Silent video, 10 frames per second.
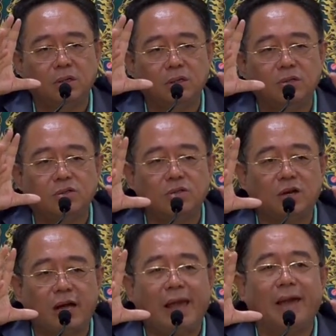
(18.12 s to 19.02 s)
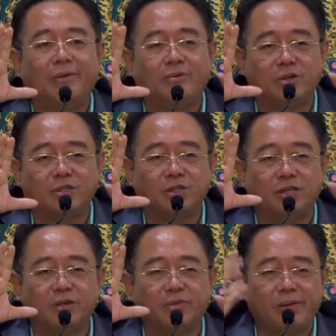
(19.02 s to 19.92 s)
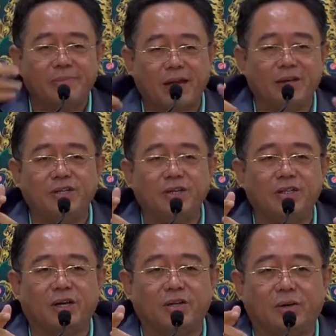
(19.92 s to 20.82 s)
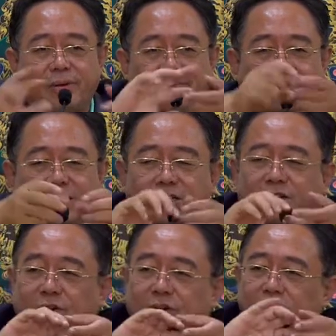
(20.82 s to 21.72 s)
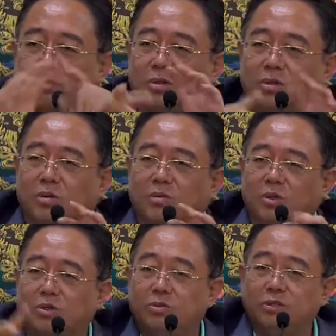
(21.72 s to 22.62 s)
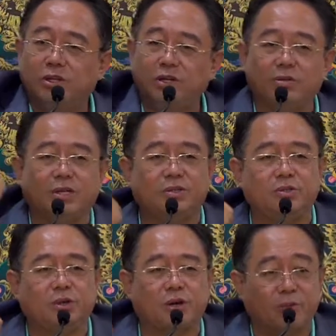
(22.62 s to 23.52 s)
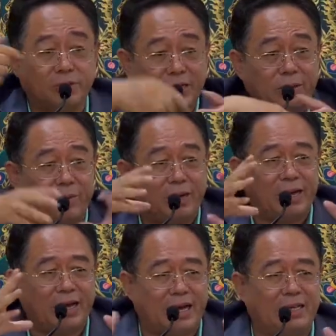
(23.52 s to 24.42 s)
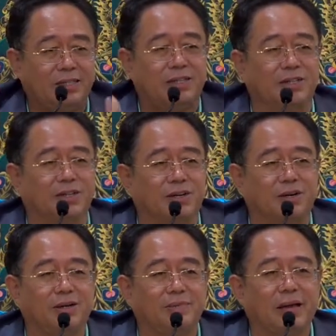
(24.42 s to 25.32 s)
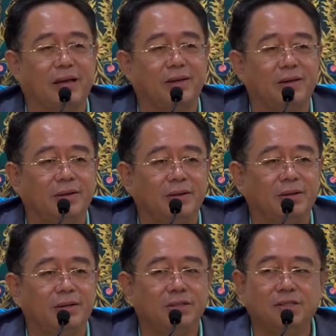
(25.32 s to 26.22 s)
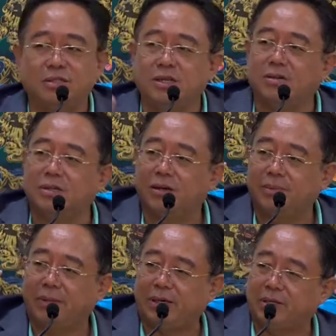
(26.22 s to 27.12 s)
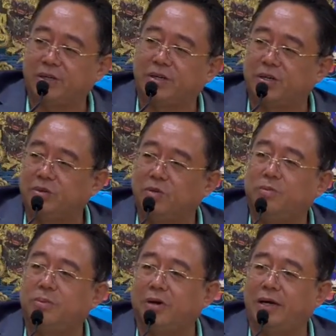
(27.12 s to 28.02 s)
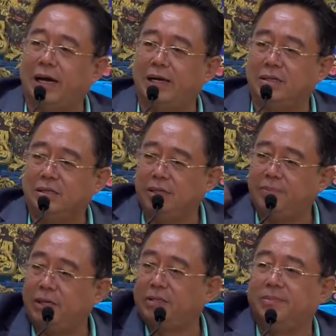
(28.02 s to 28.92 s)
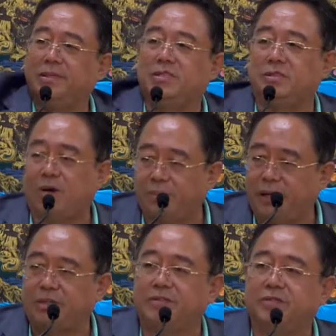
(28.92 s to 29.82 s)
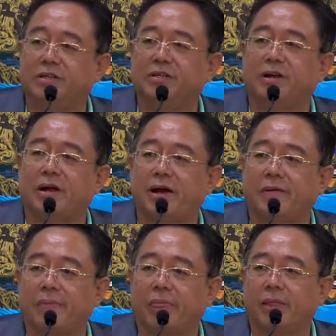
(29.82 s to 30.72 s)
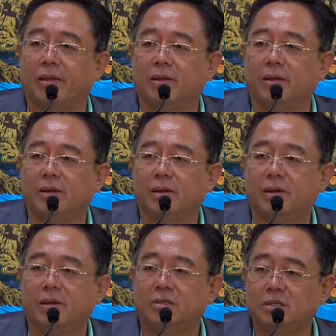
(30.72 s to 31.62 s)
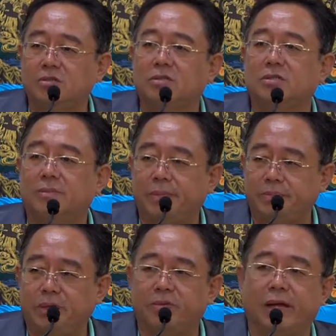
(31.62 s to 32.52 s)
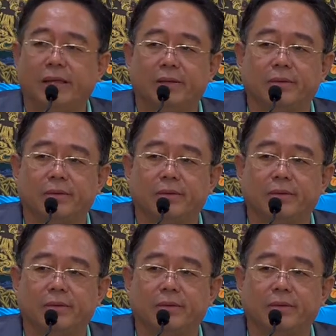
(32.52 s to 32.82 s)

说说，哎，我这个外面很热闹的，我把这个壳儿弄个洞，我出去溜达一圈儿，我再回来还在这个壳儿里面，你只要这样把这个壳儿弄破了，你这辈子没希望变成飞蛾了。这就是什么闭关？